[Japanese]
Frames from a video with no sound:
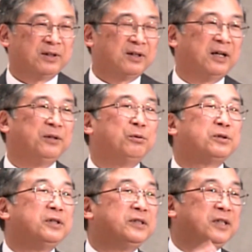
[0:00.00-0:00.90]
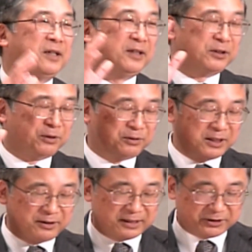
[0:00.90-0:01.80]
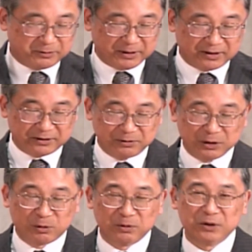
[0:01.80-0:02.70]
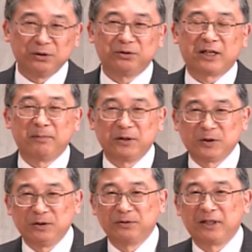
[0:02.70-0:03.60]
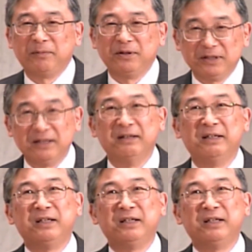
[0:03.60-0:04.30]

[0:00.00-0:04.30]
安藤先生がねそのねラスベガスの日本人の魂のために